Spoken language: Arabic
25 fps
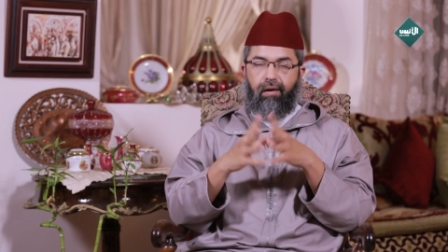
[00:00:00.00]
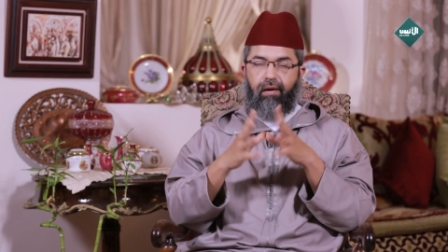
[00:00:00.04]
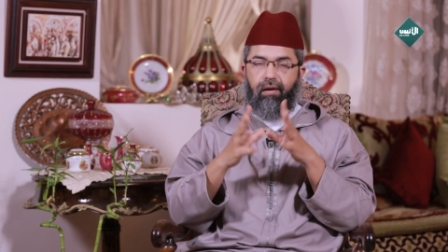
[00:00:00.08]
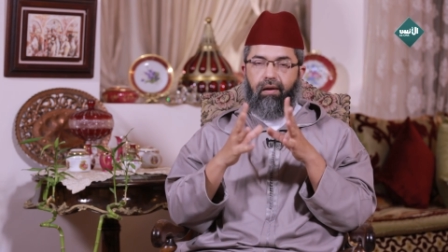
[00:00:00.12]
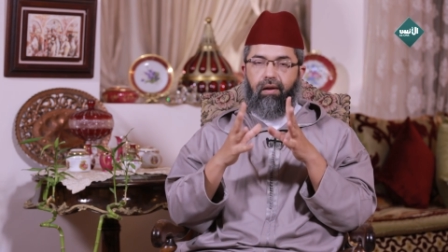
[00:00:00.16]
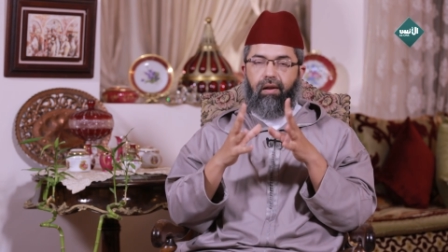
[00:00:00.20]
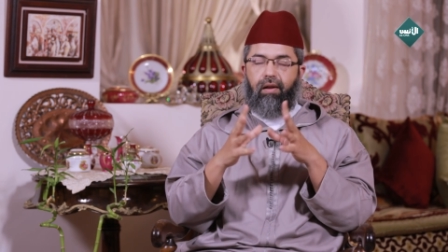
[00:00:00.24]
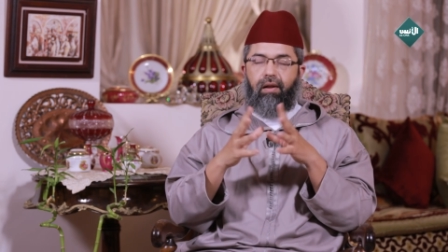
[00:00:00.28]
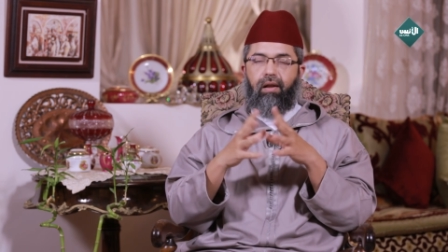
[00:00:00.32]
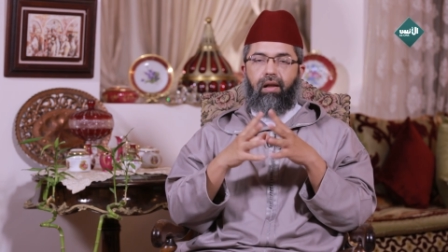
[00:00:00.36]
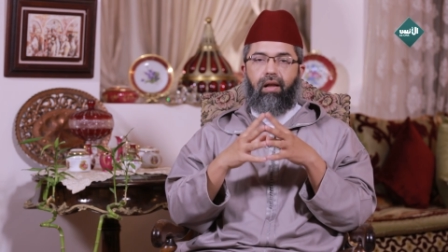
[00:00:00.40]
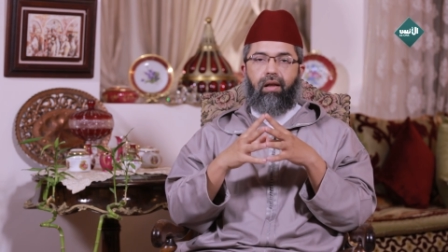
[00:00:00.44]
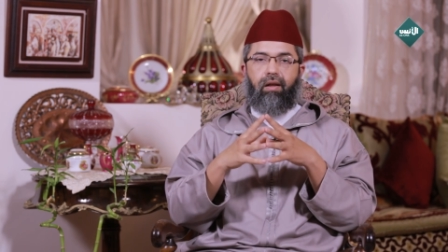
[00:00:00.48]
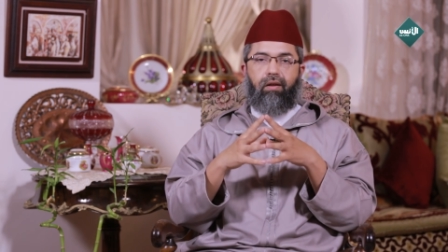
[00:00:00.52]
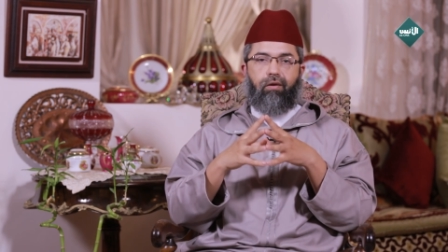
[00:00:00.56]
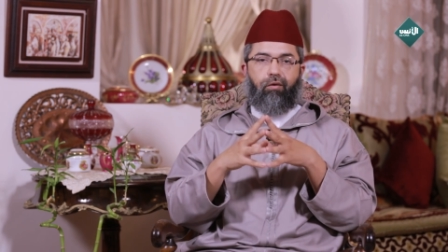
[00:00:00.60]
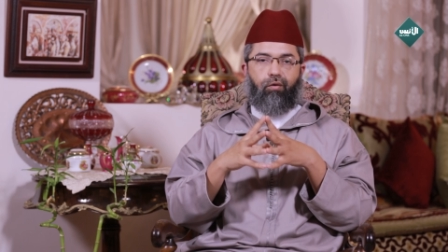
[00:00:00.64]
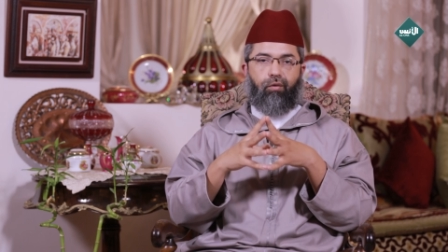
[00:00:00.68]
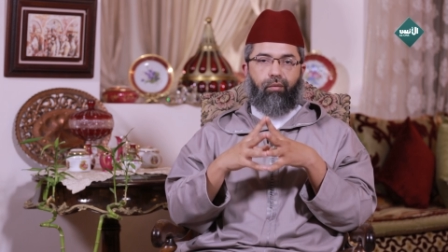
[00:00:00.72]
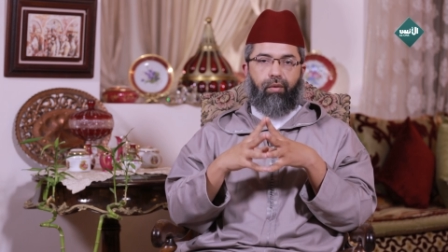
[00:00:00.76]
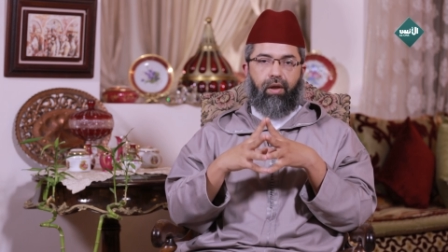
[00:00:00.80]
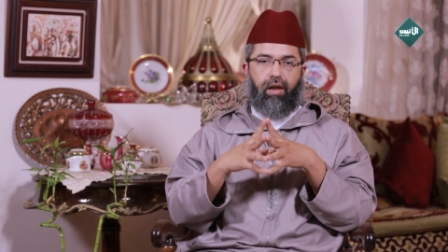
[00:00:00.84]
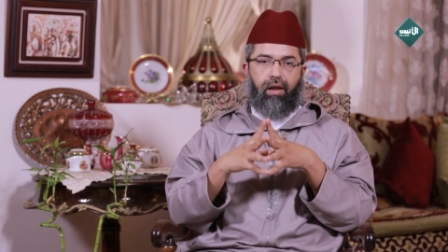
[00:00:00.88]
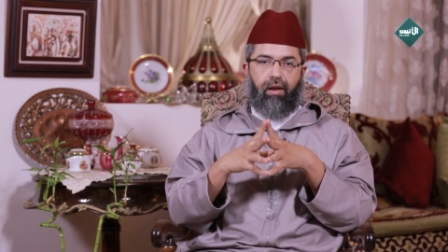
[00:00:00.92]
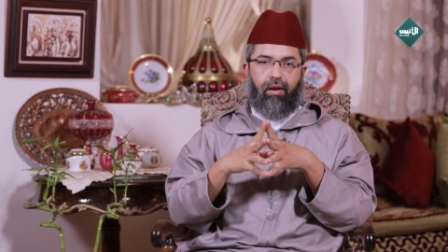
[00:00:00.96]
لله
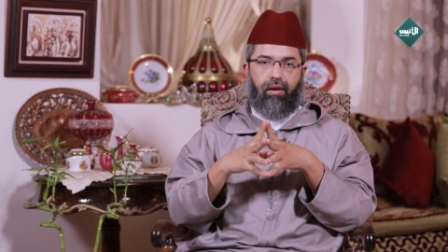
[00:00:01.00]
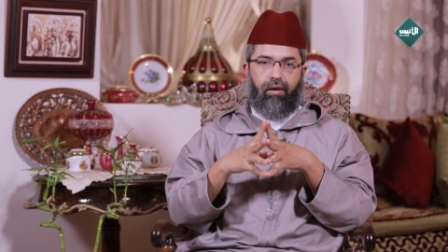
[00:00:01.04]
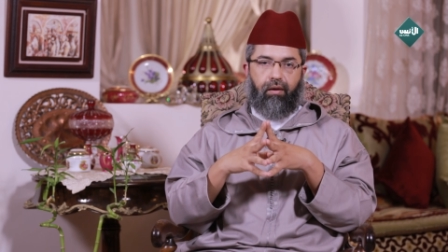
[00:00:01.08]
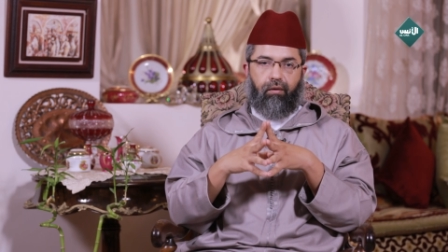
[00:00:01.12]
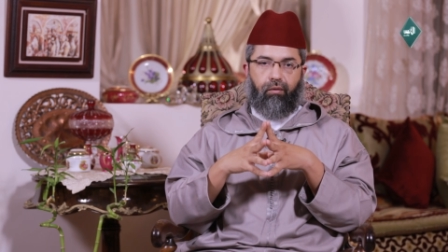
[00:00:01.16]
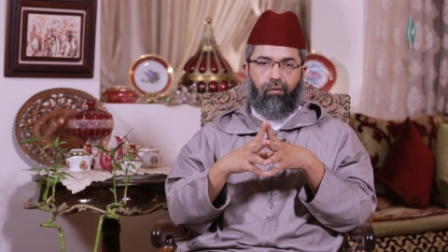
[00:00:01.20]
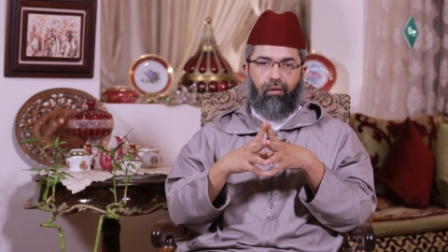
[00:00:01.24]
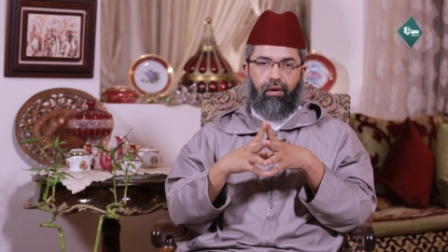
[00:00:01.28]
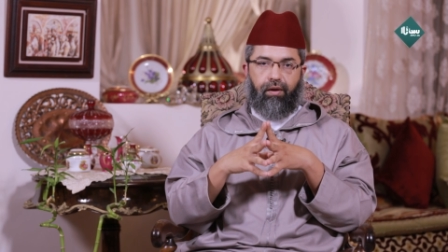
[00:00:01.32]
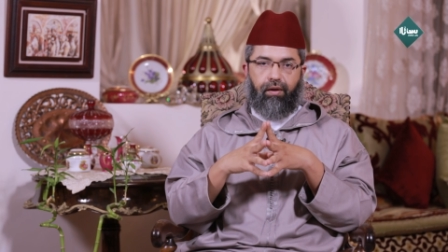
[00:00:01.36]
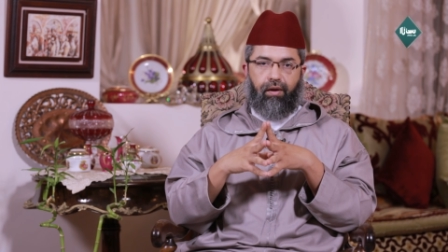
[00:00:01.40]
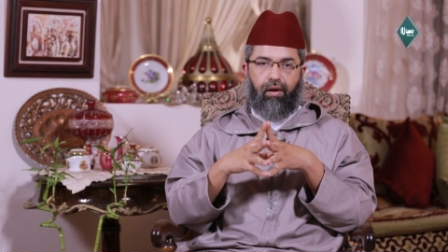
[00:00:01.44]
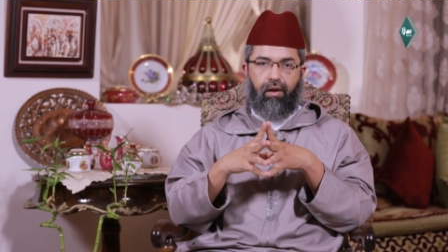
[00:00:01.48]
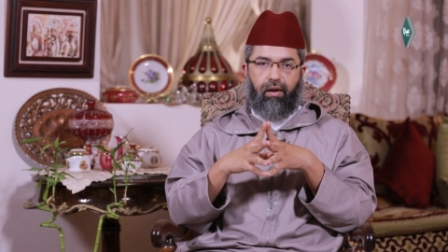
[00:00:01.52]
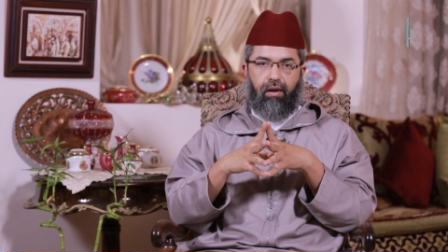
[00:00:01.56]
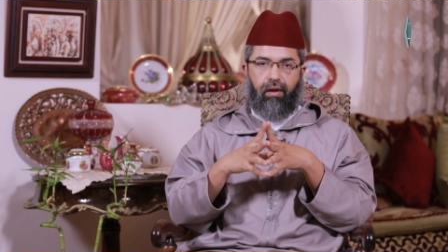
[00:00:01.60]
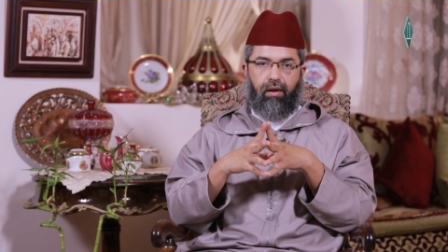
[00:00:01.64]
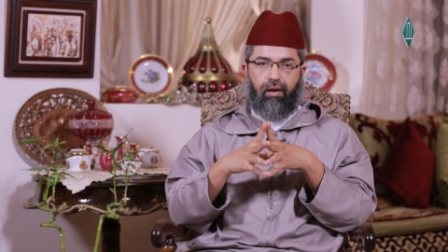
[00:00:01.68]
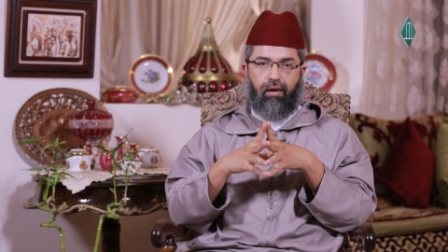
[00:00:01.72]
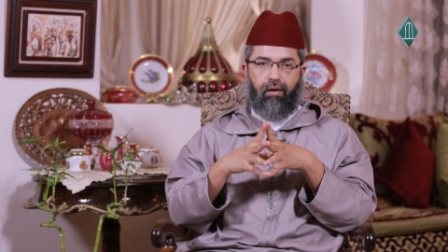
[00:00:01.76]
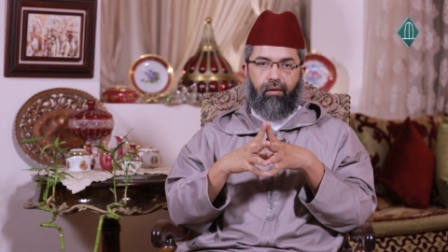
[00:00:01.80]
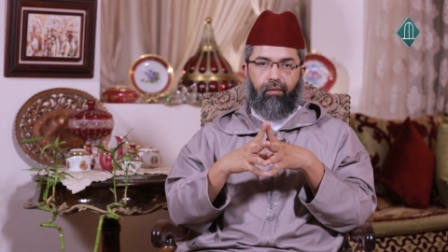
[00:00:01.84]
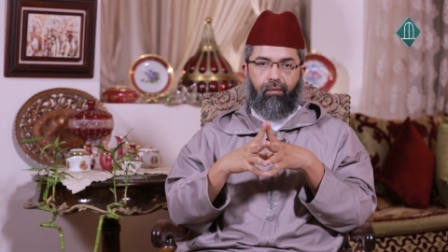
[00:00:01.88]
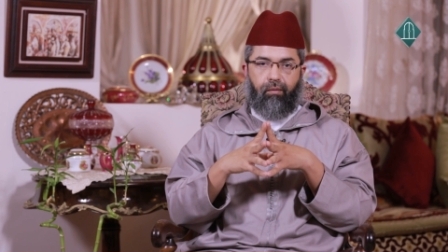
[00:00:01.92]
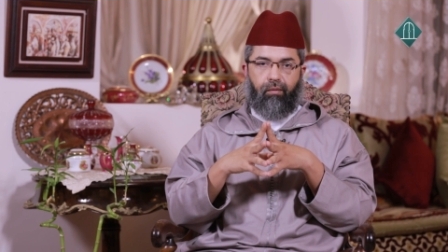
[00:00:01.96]
سبحانه وتعالى